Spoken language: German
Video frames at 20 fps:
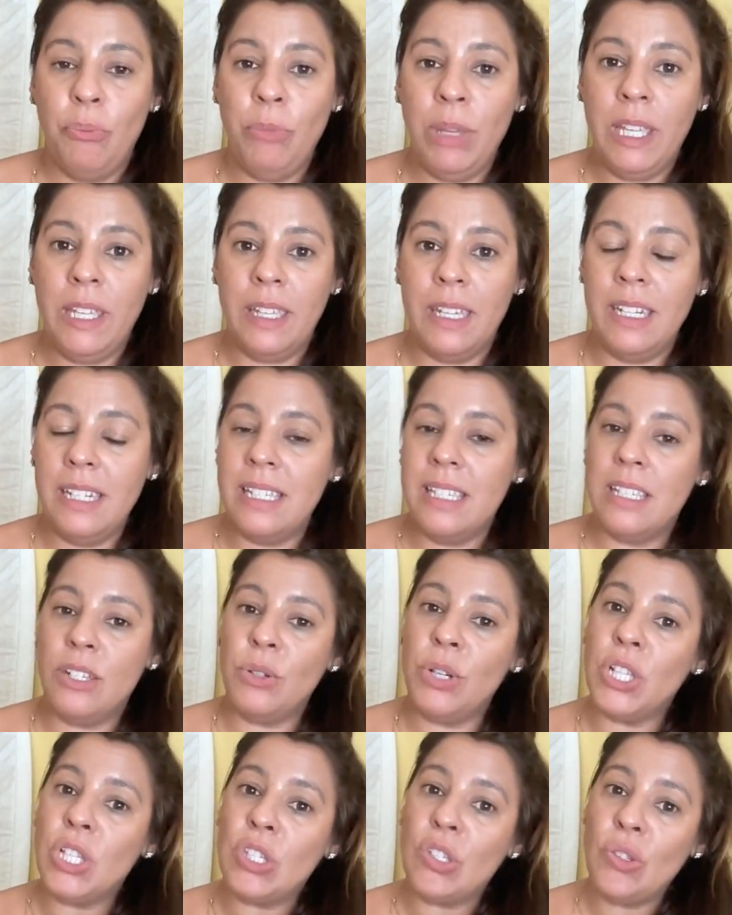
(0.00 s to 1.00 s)
mich in die
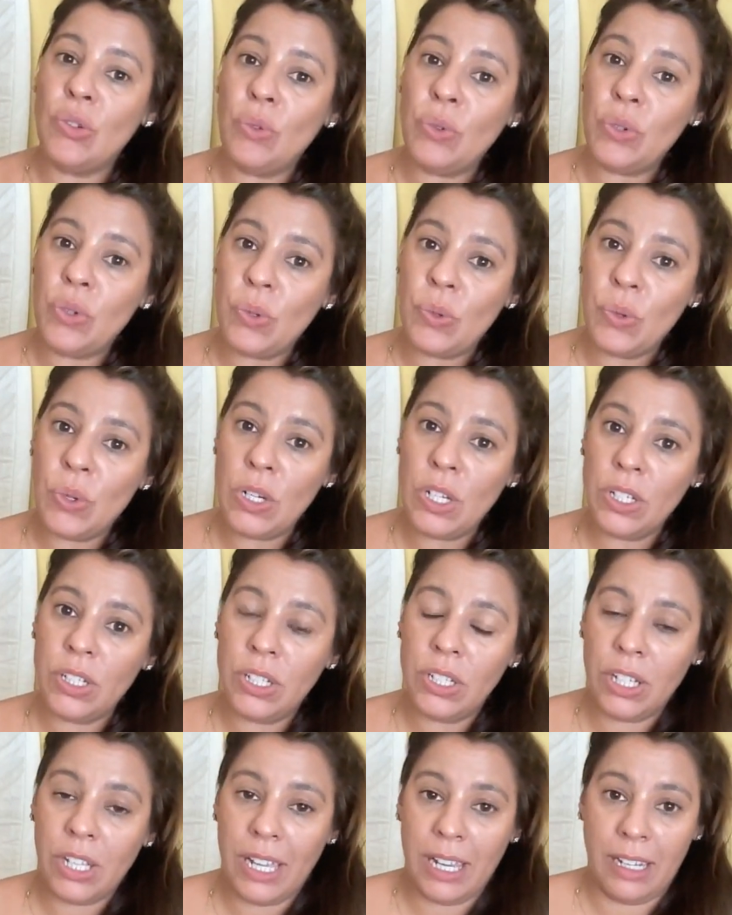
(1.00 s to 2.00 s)
Situation
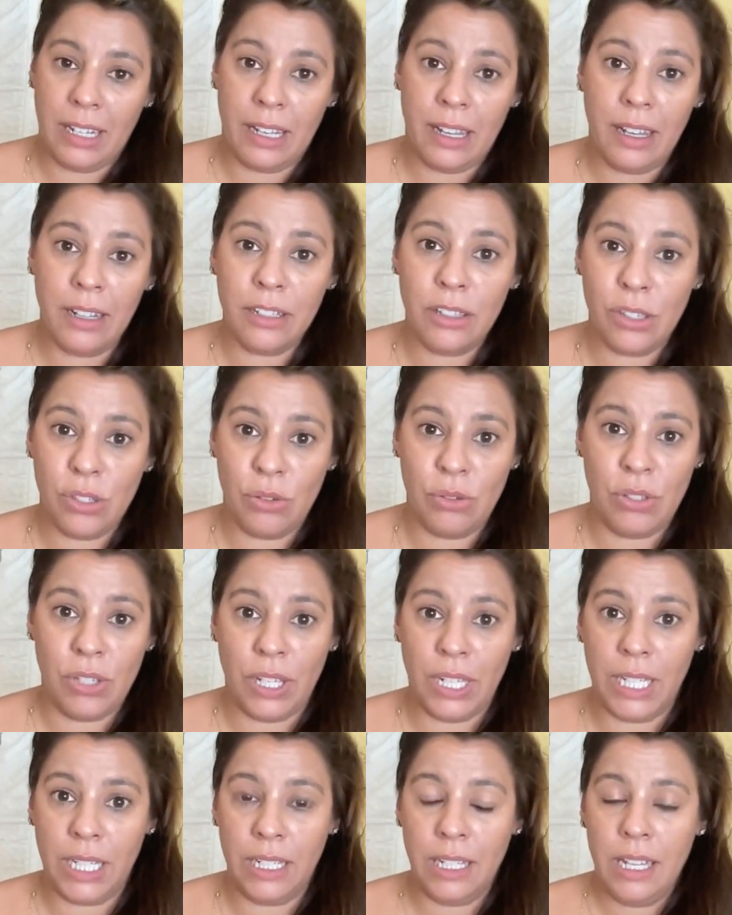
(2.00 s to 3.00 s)
hole, erkrankt zu
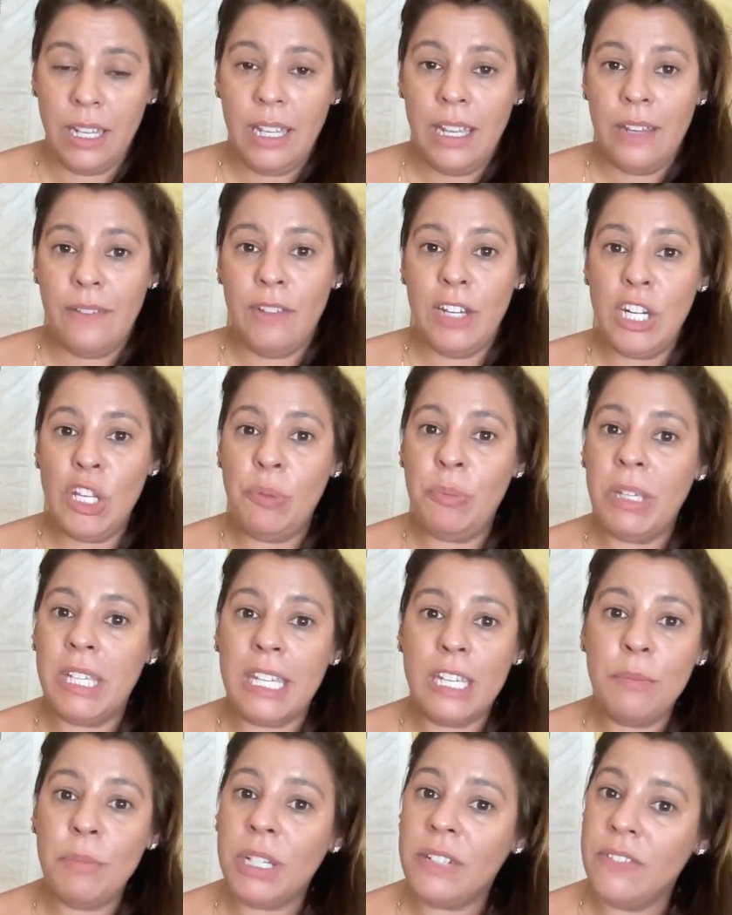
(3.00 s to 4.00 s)
sein, wenn ich
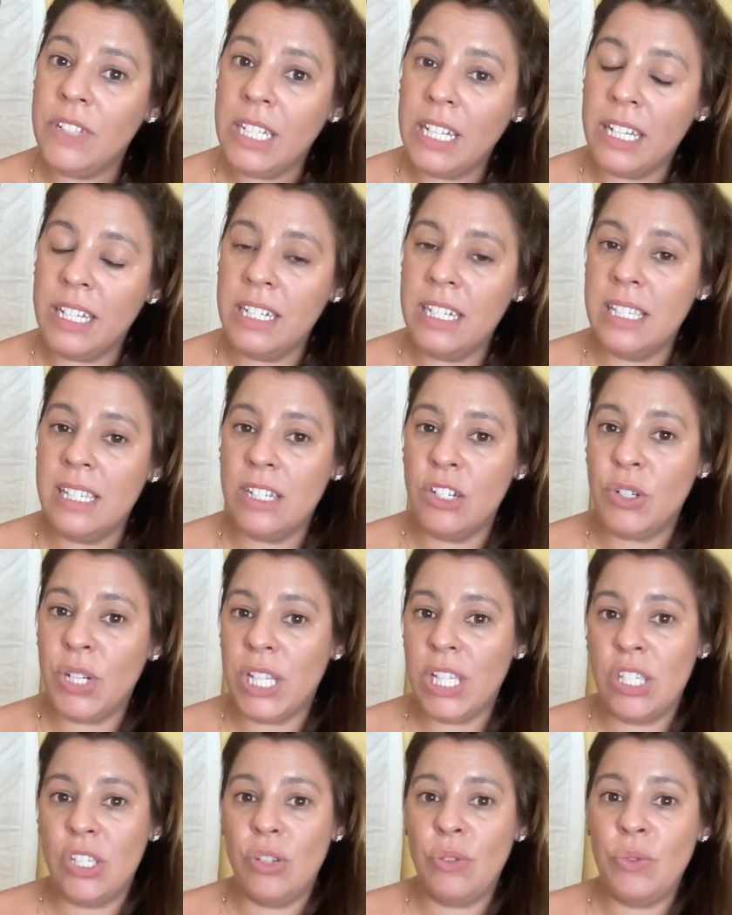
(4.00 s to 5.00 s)
mich immer wieder in die
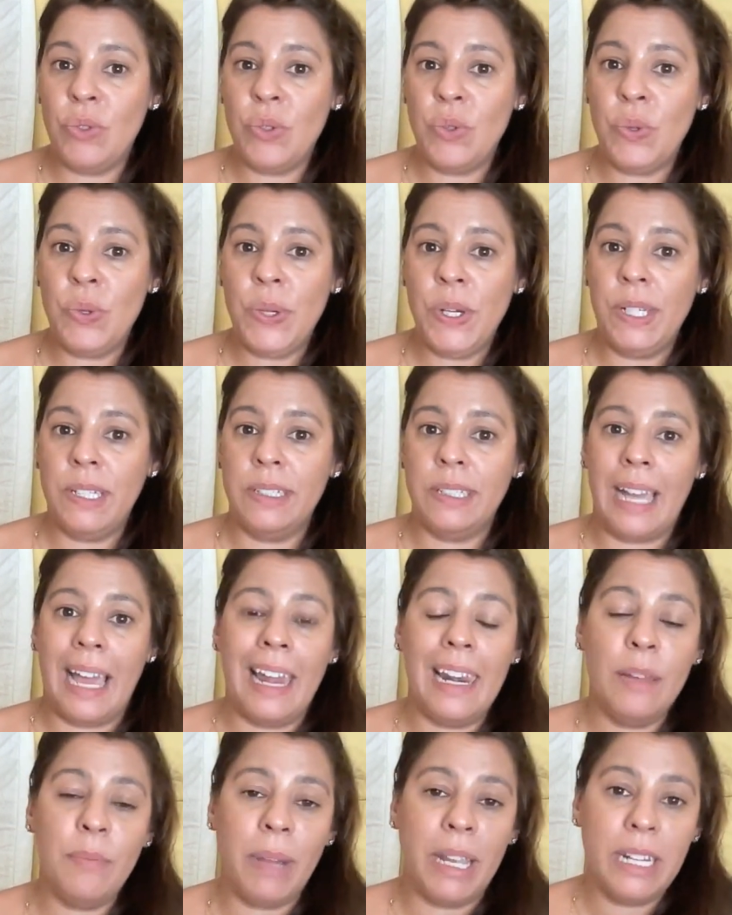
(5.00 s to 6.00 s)
Situation hole,
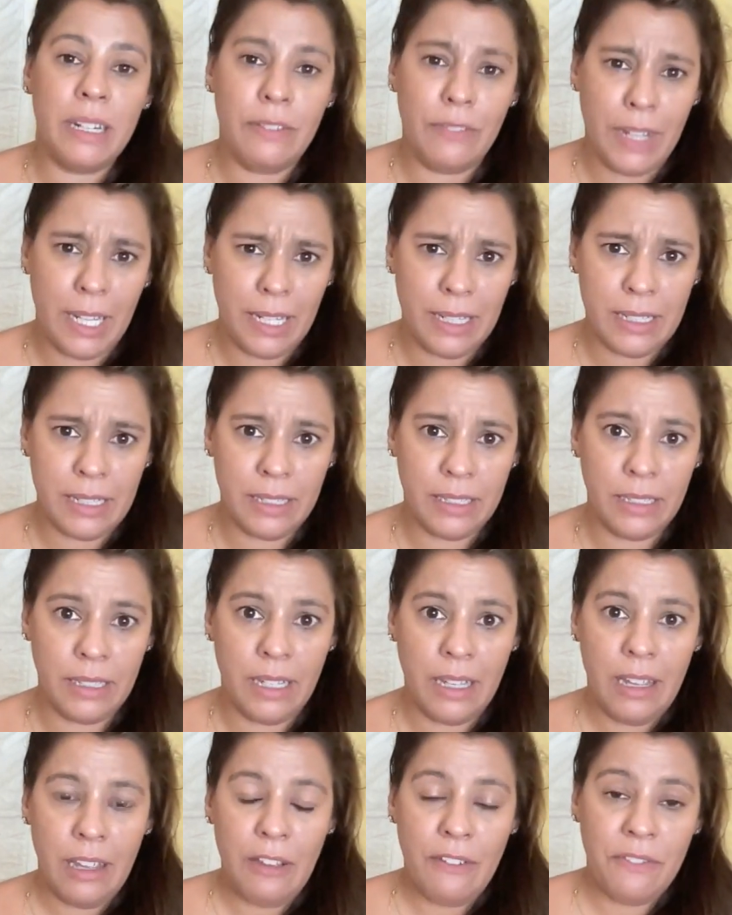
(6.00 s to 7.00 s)
alle meine
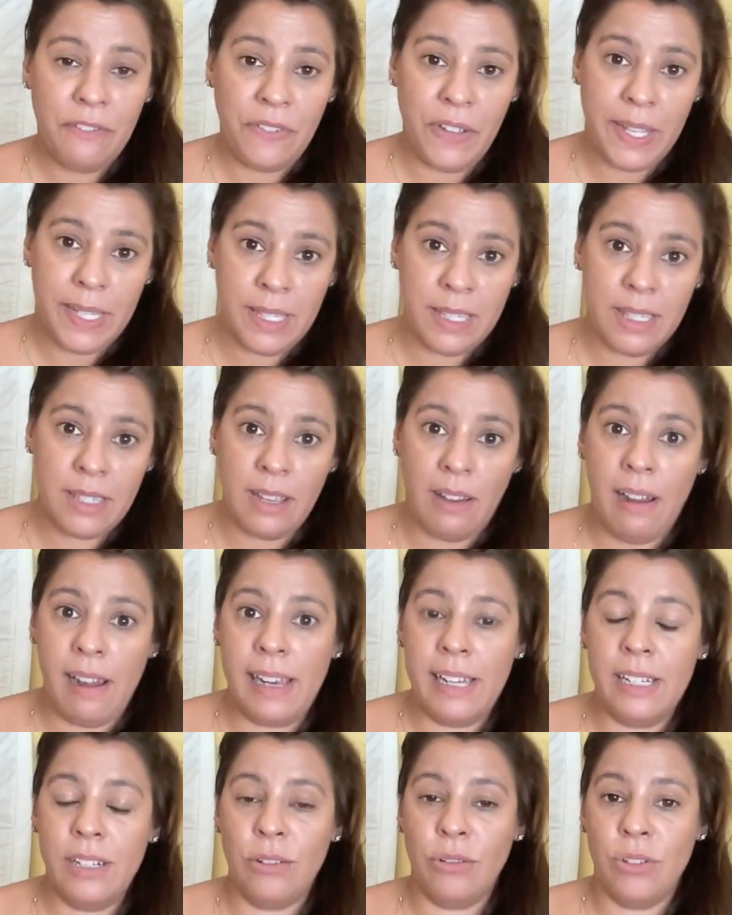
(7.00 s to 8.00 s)
Werte
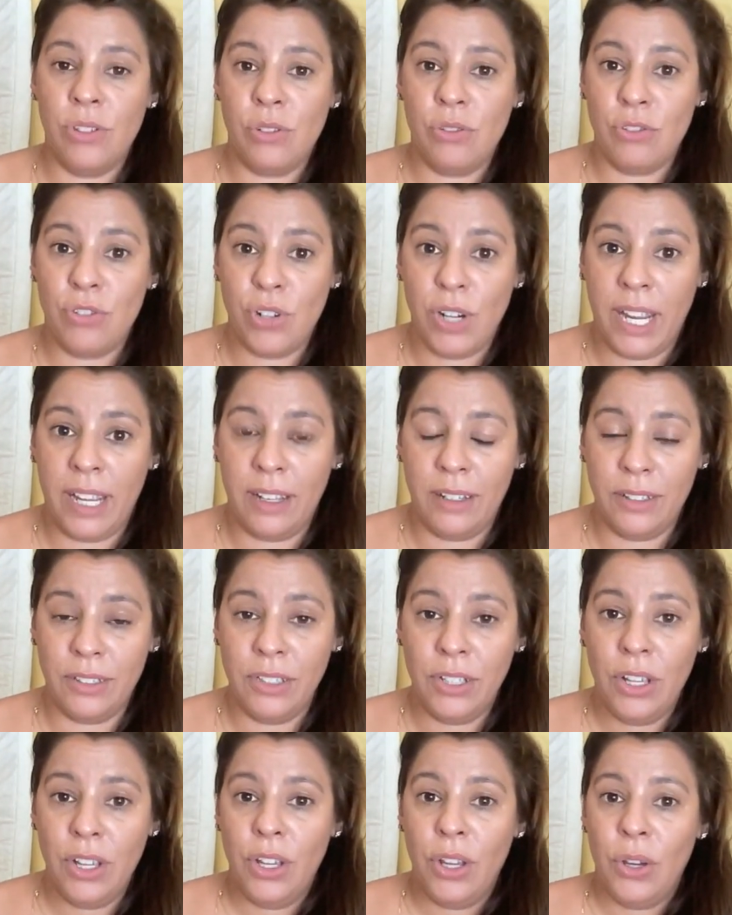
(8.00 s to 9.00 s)
festzuhalten und zu
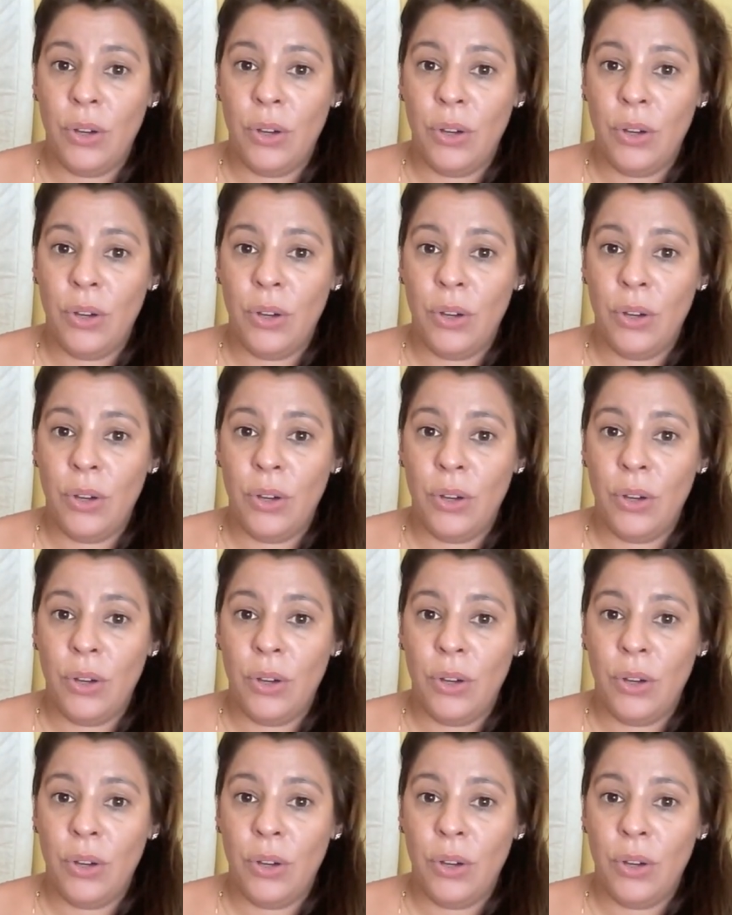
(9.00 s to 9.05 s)
tracken,